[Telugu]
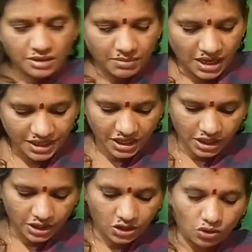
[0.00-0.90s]
సేమ్ అదే
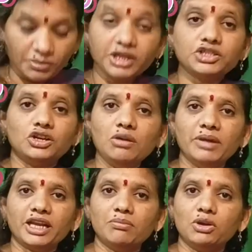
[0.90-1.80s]
కలర్ కాంబినేషన్లో
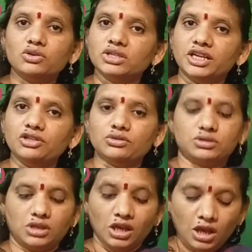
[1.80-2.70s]
మనకి బ్లౌజ్ అనేది
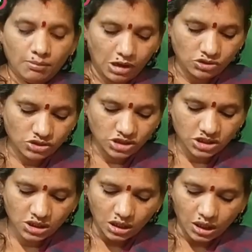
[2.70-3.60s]
వస్తుంది బ్లౌజ్
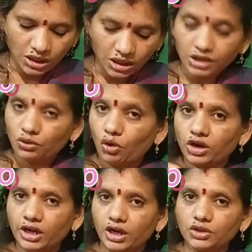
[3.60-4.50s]
వచ్చేసి క్లాత్ అనేది
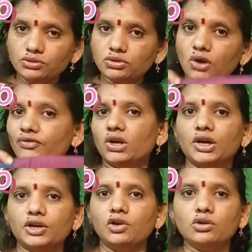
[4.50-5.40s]
కోటా రాదు సాఫ్ట్
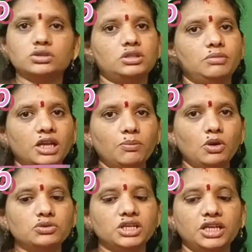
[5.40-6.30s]
కాటన్లో వస్తుంది మనకి
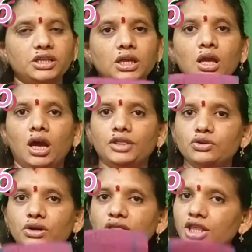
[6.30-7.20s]
బ్లౌజ్ అనేది అది
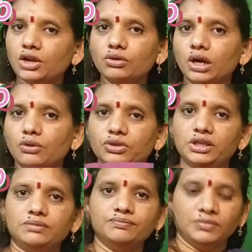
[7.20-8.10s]
కూడా థిక్గా
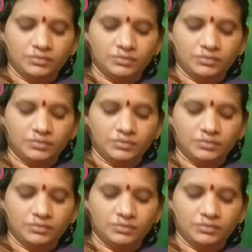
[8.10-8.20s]
ఉంది